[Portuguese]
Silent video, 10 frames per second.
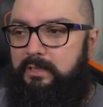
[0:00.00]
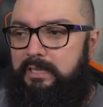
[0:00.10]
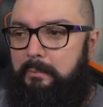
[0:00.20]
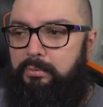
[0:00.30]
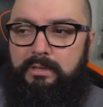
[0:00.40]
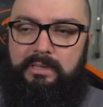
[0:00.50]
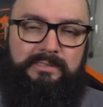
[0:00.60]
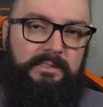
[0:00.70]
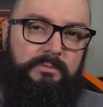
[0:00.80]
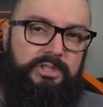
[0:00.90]
até por
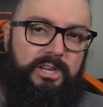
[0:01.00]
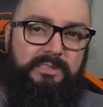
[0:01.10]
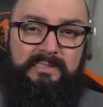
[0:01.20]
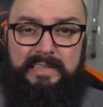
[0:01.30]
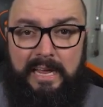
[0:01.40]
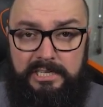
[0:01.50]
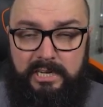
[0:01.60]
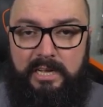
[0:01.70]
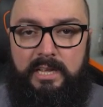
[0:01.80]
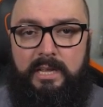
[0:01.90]
questão de
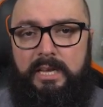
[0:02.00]
estética